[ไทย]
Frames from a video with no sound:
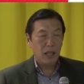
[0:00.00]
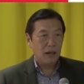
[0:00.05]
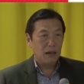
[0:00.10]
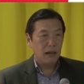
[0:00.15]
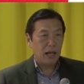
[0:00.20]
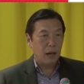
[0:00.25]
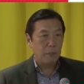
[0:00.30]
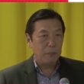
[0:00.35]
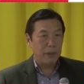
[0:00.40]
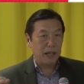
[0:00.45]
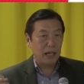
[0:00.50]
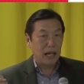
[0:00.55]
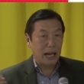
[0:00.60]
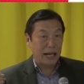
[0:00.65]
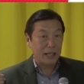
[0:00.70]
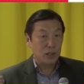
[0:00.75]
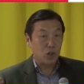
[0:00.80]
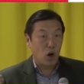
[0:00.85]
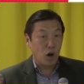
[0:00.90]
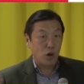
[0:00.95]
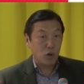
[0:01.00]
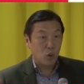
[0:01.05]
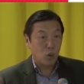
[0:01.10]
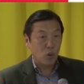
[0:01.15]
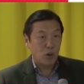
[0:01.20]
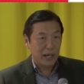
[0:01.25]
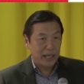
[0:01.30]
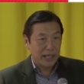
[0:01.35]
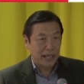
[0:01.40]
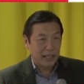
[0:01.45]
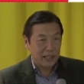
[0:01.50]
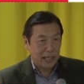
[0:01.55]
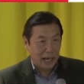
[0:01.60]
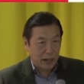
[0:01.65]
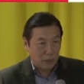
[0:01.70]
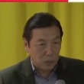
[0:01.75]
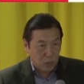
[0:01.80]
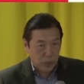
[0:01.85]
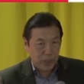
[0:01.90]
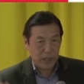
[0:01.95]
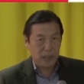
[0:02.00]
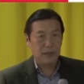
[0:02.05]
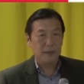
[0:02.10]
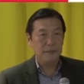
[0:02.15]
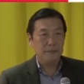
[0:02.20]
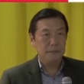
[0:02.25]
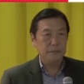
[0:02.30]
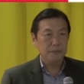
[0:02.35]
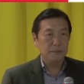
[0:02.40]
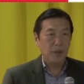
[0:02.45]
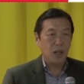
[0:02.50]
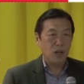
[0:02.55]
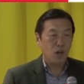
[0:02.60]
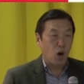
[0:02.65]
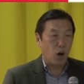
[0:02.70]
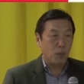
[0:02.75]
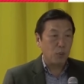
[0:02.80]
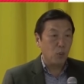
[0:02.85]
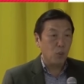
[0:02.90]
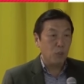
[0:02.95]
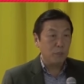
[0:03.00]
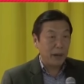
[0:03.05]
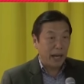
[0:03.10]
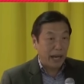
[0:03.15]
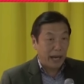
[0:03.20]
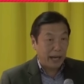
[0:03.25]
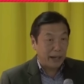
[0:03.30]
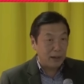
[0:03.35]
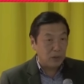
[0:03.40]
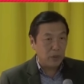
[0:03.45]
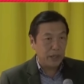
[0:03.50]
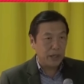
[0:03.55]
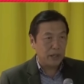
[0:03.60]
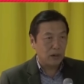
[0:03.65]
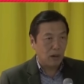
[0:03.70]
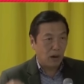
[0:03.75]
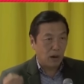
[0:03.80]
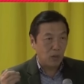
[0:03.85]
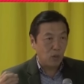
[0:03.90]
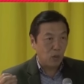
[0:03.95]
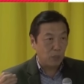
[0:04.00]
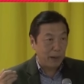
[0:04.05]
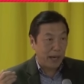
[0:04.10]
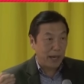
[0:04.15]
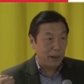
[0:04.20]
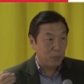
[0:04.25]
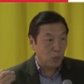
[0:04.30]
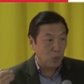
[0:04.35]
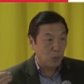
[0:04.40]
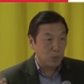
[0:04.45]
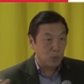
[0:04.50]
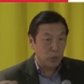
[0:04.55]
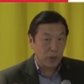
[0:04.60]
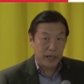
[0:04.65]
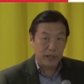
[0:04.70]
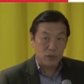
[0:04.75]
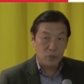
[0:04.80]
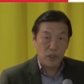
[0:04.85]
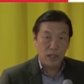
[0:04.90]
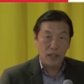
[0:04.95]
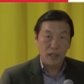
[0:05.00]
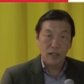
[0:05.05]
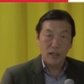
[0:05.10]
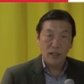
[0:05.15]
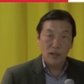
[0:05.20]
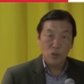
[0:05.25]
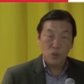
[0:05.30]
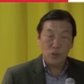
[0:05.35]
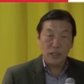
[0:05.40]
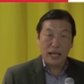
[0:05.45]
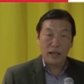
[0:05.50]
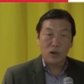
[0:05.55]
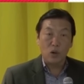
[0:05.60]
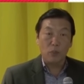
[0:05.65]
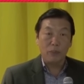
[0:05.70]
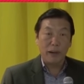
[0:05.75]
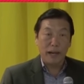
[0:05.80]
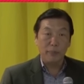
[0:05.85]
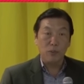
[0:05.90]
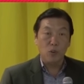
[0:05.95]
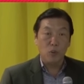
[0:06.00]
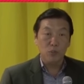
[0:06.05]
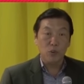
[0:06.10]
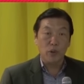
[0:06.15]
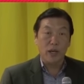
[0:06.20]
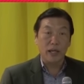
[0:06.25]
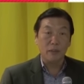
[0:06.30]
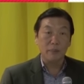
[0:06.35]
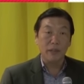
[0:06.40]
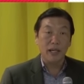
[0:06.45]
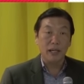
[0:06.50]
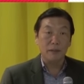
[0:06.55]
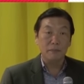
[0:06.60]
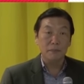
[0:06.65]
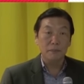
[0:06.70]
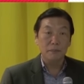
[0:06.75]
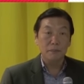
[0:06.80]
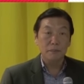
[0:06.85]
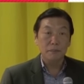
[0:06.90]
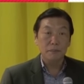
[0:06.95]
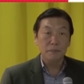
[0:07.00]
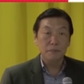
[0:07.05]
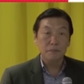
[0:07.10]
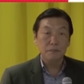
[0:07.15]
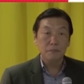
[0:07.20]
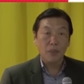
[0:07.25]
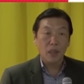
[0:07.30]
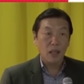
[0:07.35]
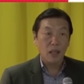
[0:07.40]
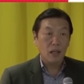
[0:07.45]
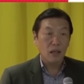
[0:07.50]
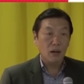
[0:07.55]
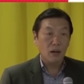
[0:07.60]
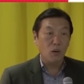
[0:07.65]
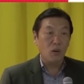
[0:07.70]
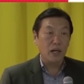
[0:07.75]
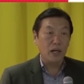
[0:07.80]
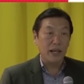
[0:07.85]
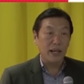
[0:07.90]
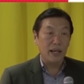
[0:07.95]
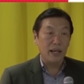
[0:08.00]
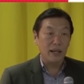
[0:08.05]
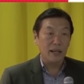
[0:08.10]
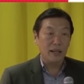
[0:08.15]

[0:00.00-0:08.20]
แล้วเป็นอาหารก่อโรคระยะยาวด้วย ก่อภูมิแพ้ด้วย ก่อโรคแพ้ภูมิตัวเองด้วย รู้จักโรคแพ้ภูมิตัวเองไหมครับโรคอะไรฮะ